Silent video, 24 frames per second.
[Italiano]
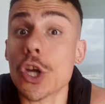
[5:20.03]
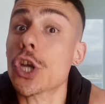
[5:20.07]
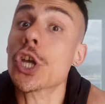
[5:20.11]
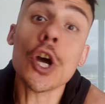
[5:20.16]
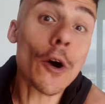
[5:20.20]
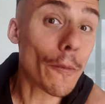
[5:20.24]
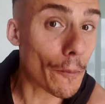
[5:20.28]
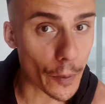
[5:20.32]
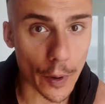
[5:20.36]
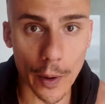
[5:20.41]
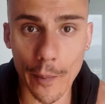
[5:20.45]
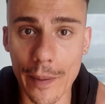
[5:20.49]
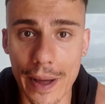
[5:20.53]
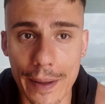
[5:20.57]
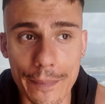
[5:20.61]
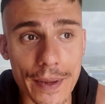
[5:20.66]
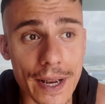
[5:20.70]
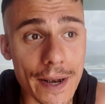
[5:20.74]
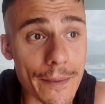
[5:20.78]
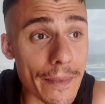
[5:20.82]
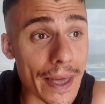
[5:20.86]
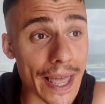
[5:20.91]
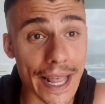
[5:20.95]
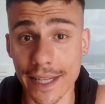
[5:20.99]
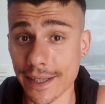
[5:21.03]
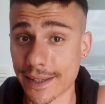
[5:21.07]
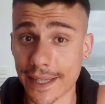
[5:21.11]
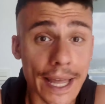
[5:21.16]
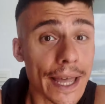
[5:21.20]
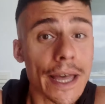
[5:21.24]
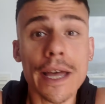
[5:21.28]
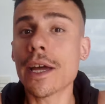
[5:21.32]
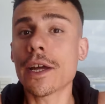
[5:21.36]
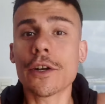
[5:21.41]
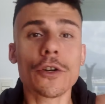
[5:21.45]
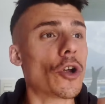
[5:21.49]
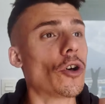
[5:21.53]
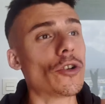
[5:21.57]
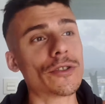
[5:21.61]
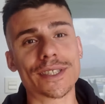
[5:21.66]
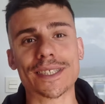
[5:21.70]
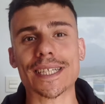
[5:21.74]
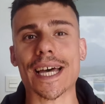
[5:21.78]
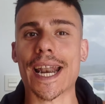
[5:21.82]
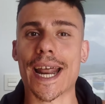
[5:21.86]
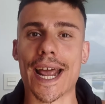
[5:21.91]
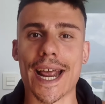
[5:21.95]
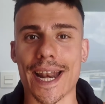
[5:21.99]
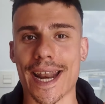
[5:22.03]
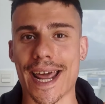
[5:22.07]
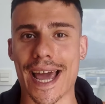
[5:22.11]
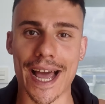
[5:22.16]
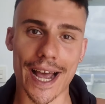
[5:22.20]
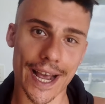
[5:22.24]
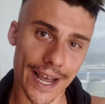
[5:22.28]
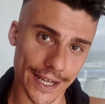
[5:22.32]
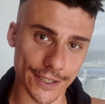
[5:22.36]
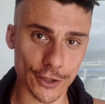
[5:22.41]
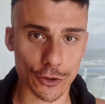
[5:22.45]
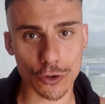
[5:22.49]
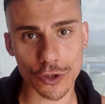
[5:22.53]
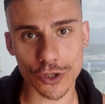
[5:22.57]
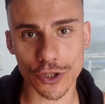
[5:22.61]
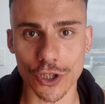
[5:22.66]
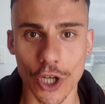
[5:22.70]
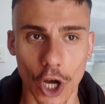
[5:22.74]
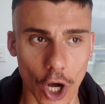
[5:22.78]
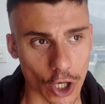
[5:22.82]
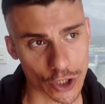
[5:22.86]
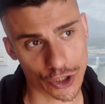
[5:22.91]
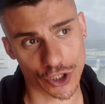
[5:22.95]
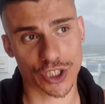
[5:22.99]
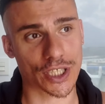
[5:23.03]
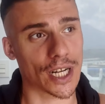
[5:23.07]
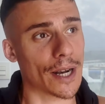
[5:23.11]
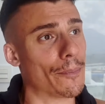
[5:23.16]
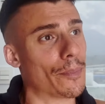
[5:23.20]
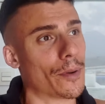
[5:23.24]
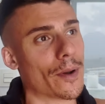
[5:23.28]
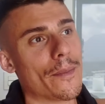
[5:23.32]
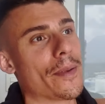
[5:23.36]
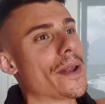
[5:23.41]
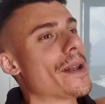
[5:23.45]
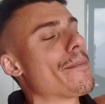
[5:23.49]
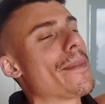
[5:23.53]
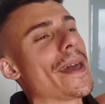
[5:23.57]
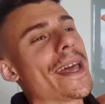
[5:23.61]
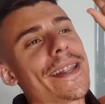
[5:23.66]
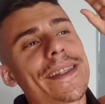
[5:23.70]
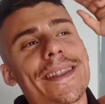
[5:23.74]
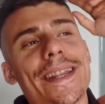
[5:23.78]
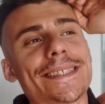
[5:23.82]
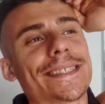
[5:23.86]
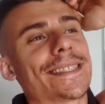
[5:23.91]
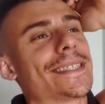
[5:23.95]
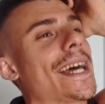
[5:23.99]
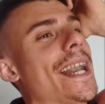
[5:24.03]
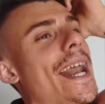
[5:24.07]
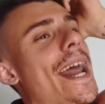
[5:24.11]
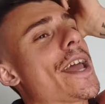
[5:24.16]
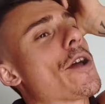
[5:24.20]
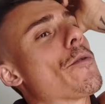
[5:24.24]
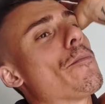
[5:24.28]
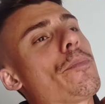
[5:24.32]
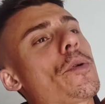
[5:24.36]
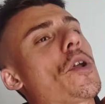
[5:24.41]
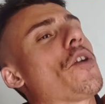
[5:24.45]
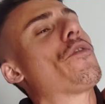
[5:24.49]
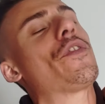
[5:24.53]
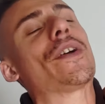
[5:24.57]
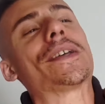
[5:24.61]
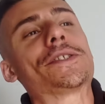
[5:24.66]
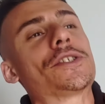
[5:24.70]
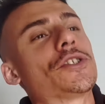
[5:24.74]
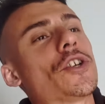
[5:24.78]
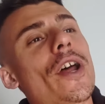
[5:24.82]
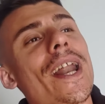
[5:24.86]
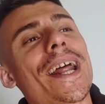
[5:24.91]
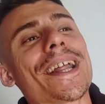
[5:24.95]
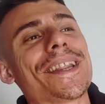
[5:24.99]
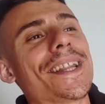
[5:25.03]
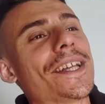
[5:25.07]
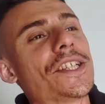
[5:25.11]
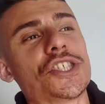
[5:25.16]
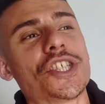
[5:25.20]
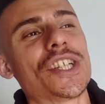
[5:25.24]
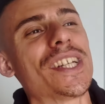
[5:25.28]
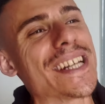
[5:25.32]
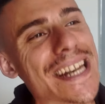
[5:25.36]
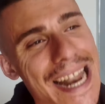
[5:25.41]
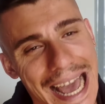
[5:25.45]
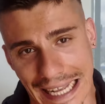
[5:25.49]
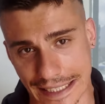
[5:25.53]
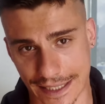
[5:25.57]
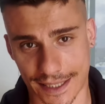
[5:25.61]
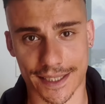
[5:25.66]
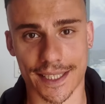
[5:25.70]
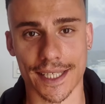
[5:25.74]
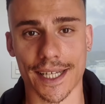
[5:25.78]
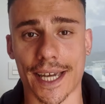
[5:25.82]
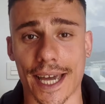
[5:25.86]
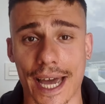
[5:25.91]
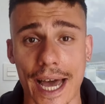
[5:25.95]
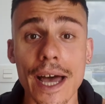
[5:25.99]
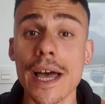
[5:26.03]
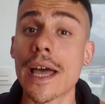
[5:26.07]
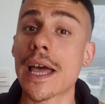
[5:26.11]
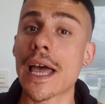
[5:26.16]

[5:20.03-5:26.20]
Io probabilmente non sarei neanche sui social, probabilmente sarei un professore di ginnastica